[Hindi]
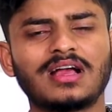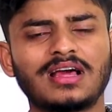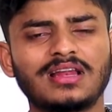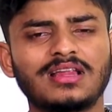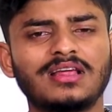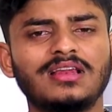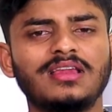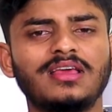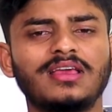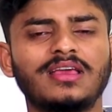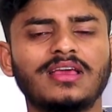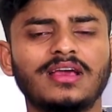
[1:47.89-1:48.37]

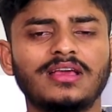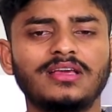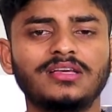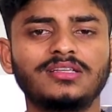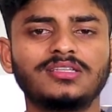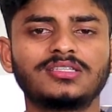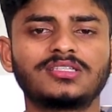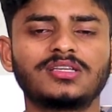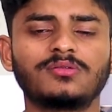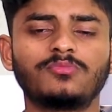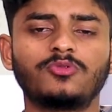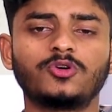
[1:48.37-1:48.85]
गाना लेके आइए
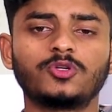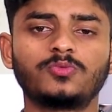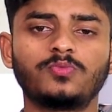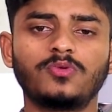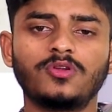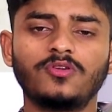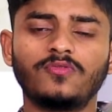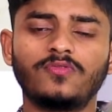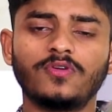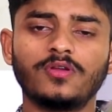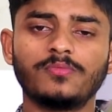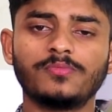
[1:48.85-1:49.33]
जिससे
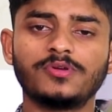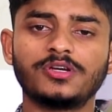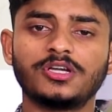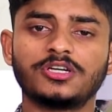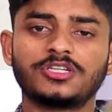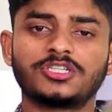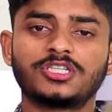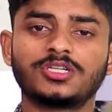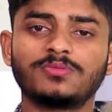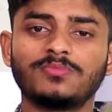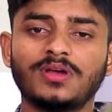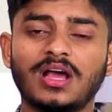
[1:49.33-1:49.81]
भोजपुरी फिल्म
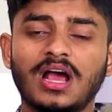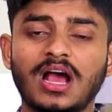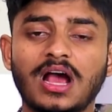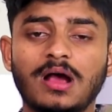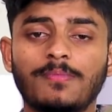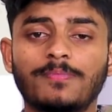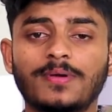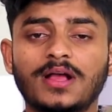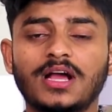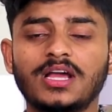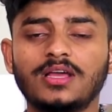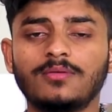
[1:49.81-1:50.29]
इंडस्ट्री में
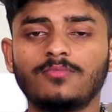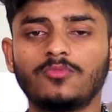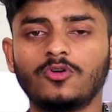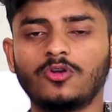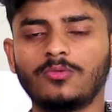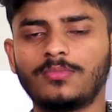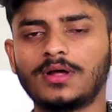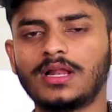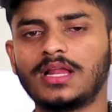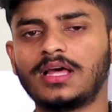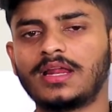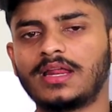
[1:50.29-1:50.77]
आपका ही
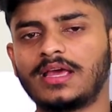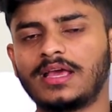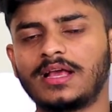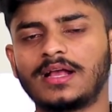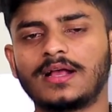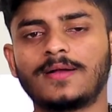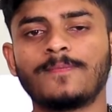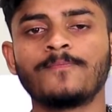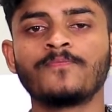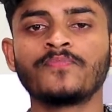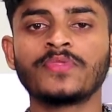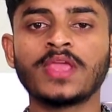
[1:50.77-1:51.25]
बोलबाला
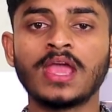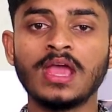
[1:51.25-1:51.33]
रहेगा